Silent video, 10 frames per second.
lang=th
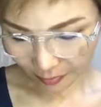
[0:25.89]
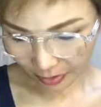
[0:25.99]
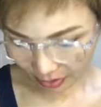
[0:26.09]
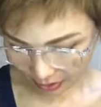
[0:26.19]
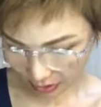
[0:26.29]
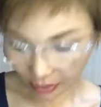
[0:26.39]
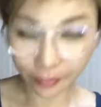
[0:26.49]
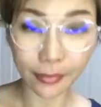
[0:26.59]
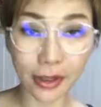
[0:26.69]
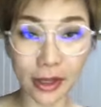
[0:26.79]
นะคะบางที
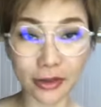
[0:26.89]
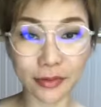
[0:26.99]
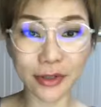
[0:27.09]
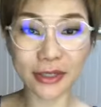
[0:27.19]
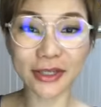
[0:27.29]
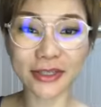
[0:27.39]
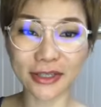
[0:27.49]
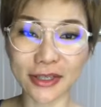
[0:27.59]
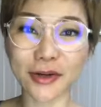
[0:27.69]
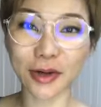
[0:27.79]
มันอาจจะไม่ใช่สิ่
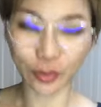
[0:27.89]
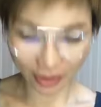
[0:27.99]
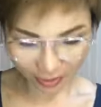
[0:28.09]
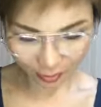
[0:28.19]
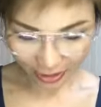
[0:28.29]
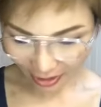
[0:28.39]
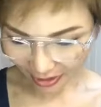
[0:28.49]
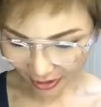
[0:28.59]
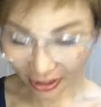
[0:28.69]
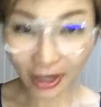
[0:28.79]
งที่เราคิดก็ได้
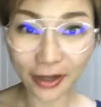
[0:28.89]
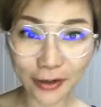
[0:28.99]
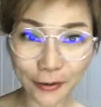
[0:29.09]
นะคะ